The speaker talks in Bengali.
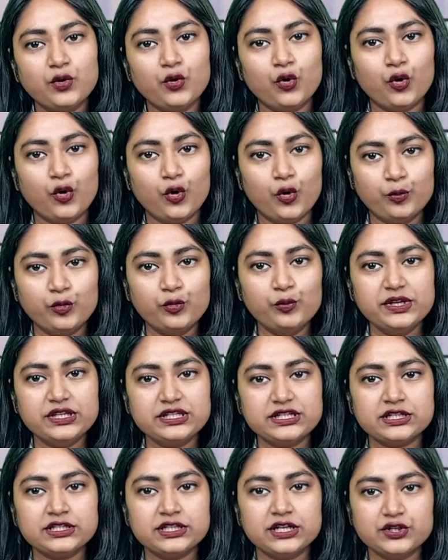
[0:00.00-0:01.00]
খান ও অপু
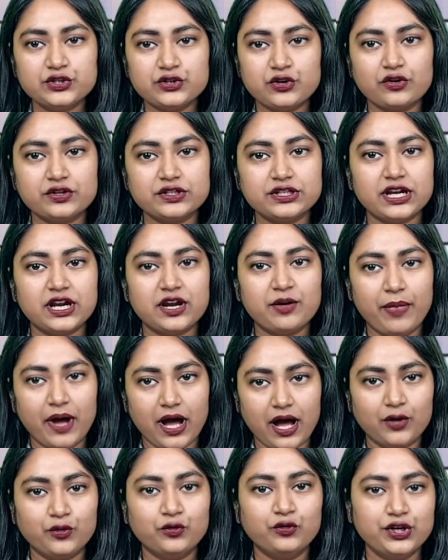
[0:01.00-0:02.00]
বিশ্বাসের সংসারের
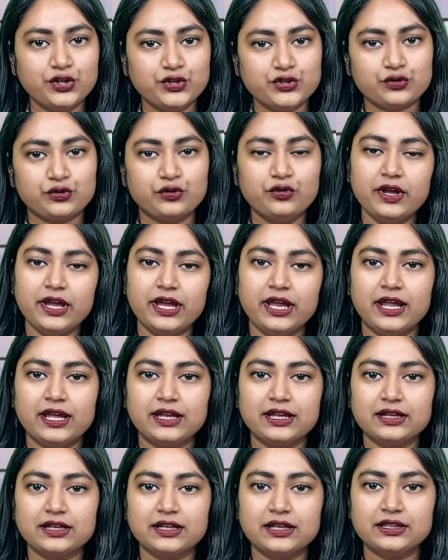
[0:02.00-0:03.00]
ভাঙনের জন্য এ
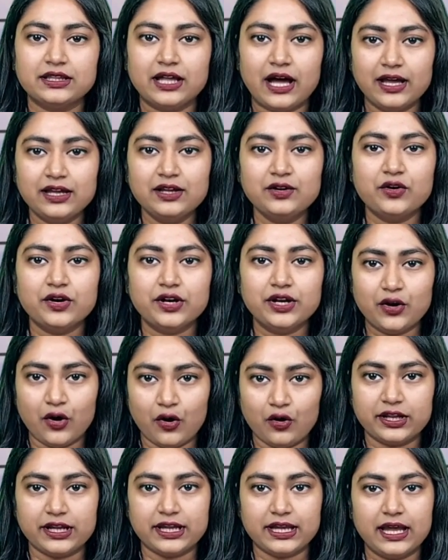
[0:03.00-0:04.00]
নায়িকাকে দায়ী করেন
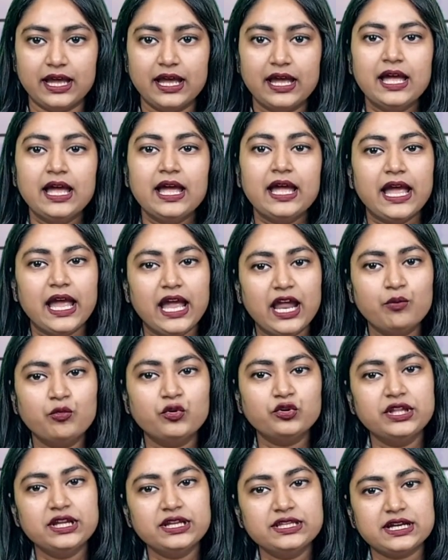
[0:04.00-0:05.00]
অনেকে এর
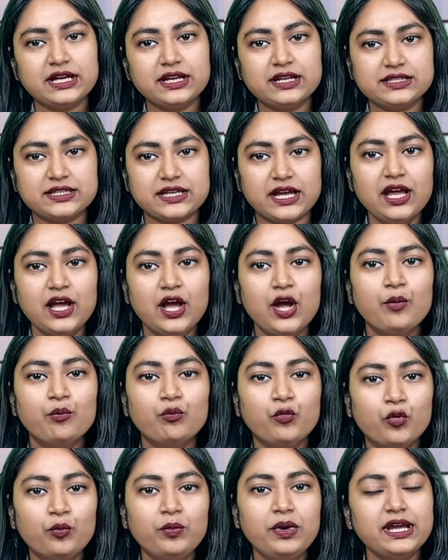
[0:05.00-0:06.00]
মধ্যে জানা যায়
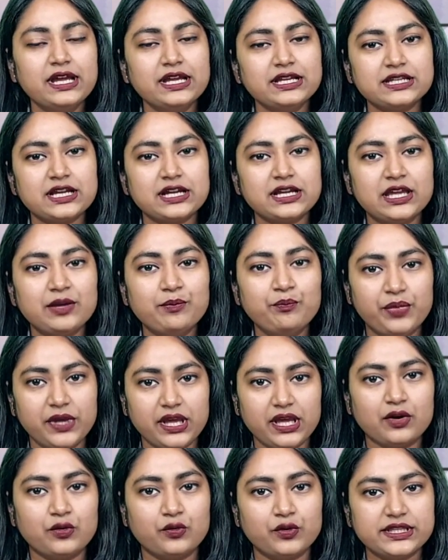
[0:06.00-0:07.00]
বুবলিকে সাকিব
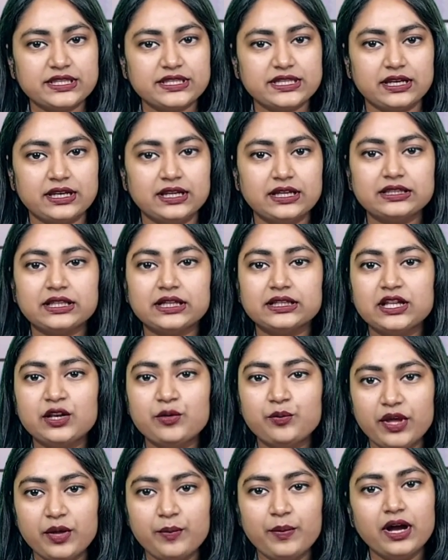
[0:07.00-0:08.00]
বিয়ে করেছেন
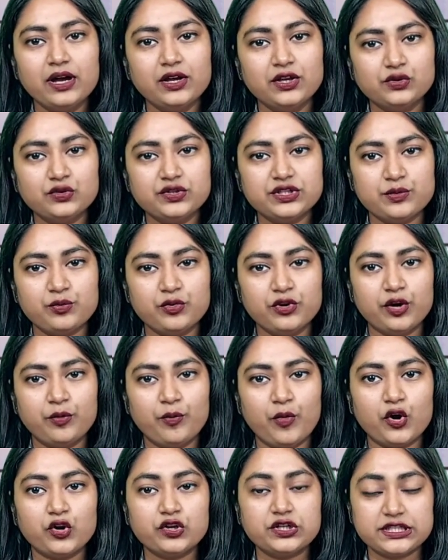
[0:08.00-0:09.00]
তাদের বিবাহিত
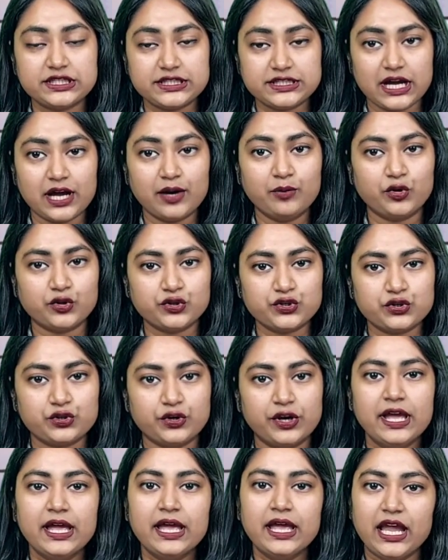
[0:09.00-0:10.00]
জীবনের বয়স চার
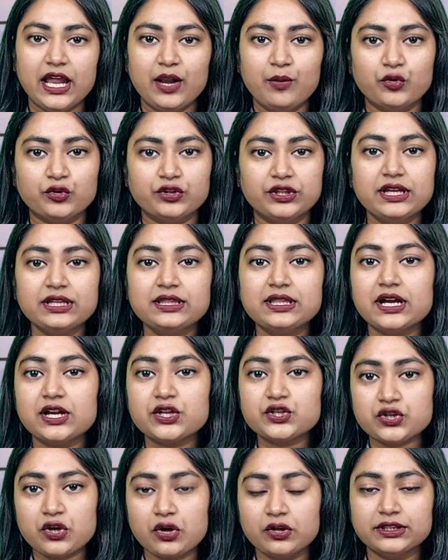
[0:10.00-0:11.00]
বছর এর মধ্যে
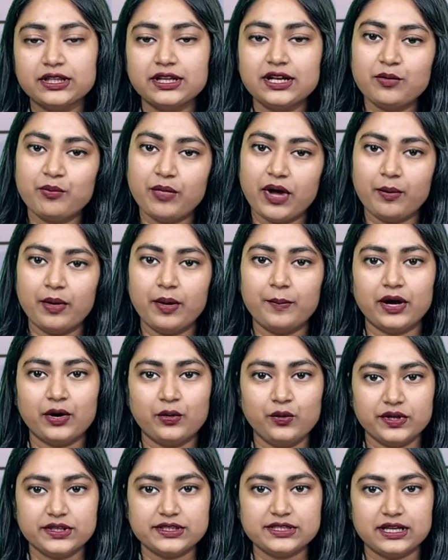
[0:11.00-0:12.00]
তারা সন্তানের বাবা
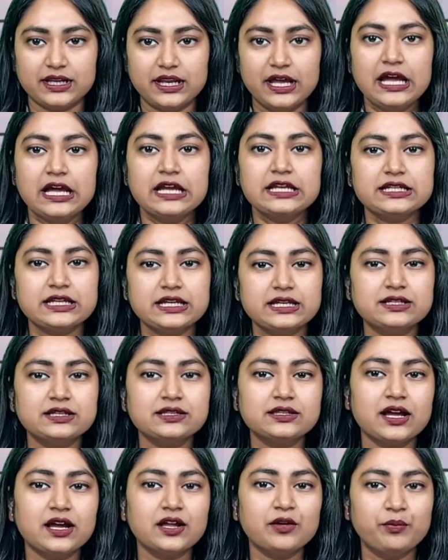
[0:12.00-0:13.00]
মা হয়েছেন
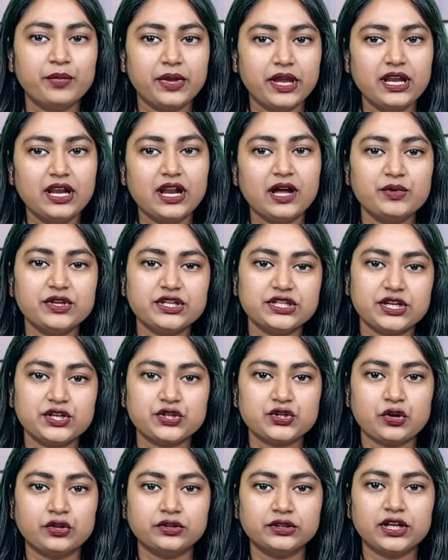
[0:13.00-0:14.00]
শেহজাদ খান বীর নামে
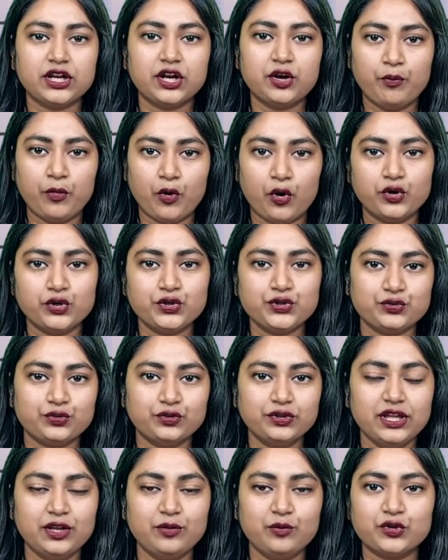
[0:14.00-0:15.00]
সেই সন্তানের
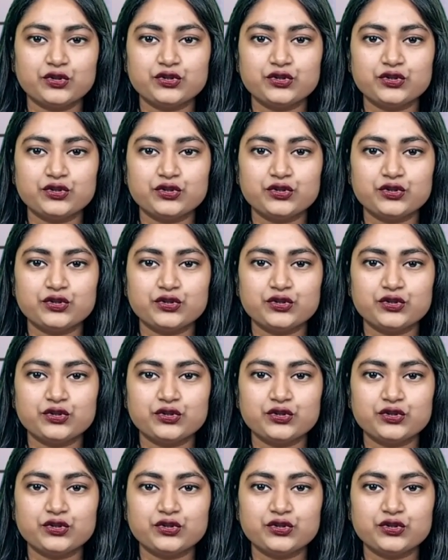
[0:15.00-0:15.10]
বয়সও তিন